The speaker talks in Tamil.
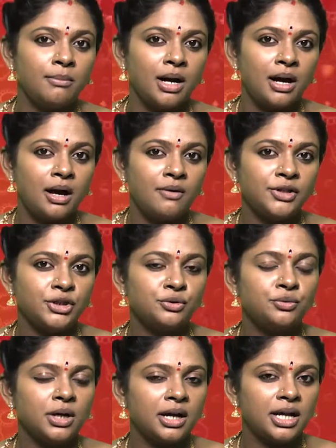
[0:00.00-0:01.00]

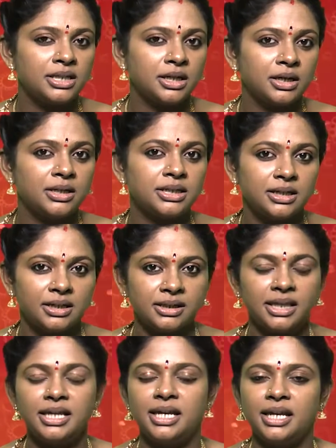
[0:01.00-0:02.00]
மகாவிஷ்ணுவாக சங்கு
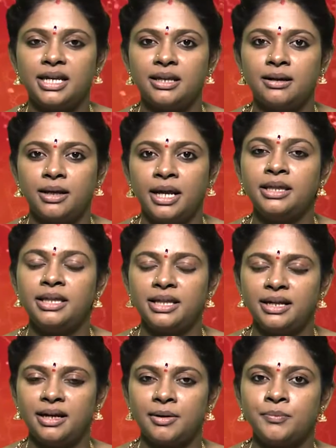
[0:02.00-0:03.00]
சக்கரத்தை ஏங்கி
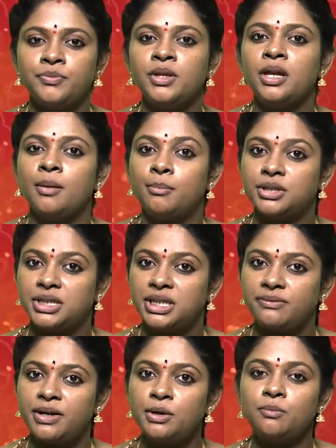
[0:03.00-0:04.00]
ஏந்தியிருக்கார் இப்போ
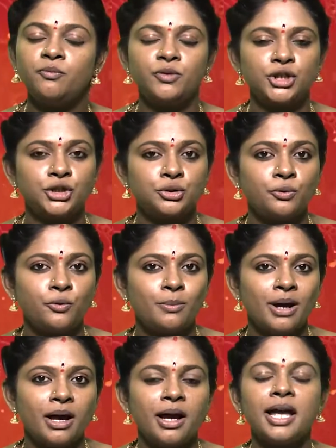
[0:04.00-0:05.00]
சிவனும்
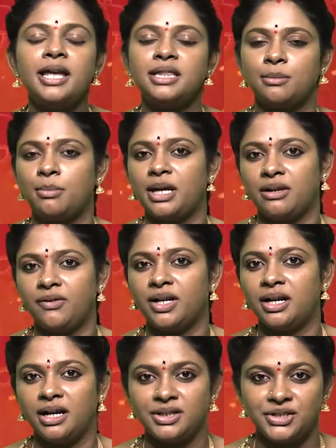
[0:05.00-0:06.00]
விஷ்ணுவுமாக இந்த
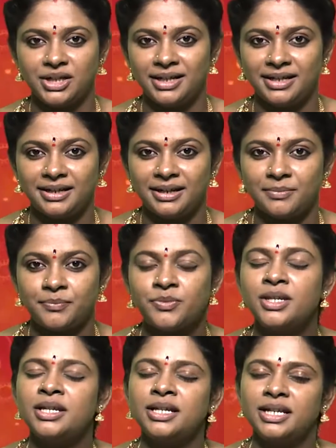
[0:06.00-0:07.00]
பைரவர் காட்சியளிக்கிறார்
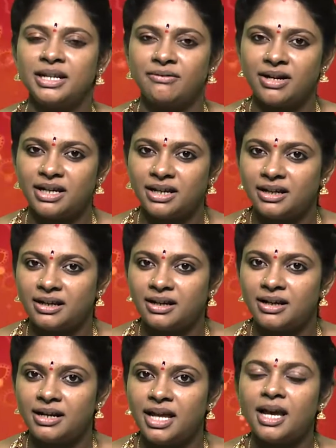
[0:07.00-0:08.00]

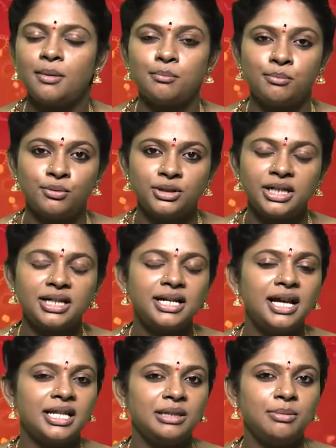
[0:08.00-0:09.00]
நவகிரகங்களில்
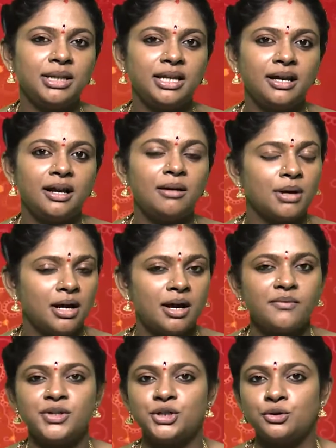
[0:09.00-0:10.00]
புதனுக்கு அதிபதியாக
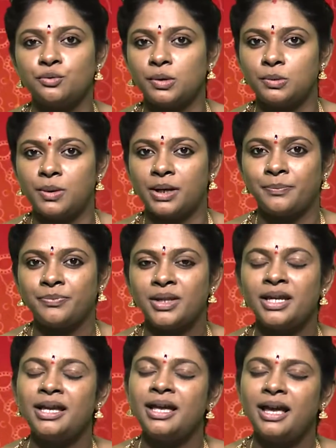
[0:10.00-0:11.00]
மகாவிஷ்ணு வருவார்
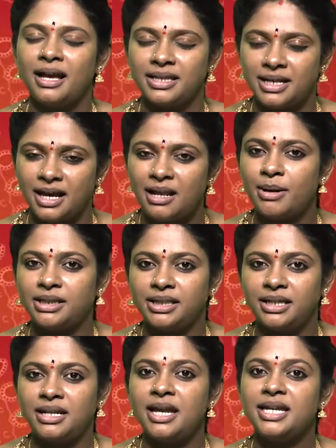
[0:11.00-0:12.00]
அதனால்
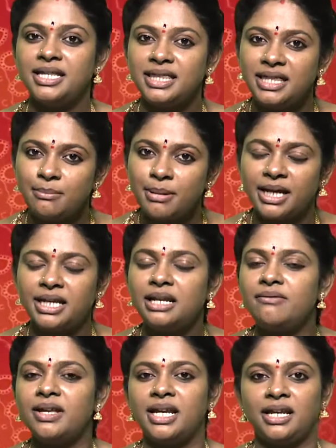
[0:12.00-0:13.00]
பார்த்தீங்கன்னா இந்த
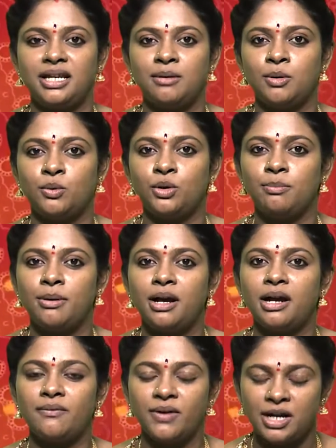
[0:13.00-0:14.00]
பைரவரை நம்ம
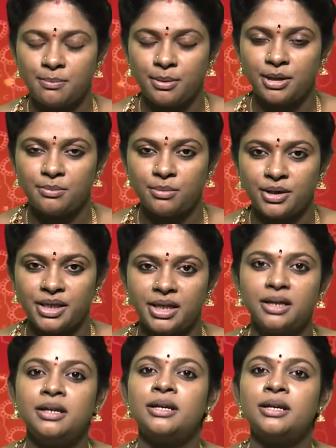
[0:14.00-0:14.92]
குறிப்பாக வழிபடும் பொழுது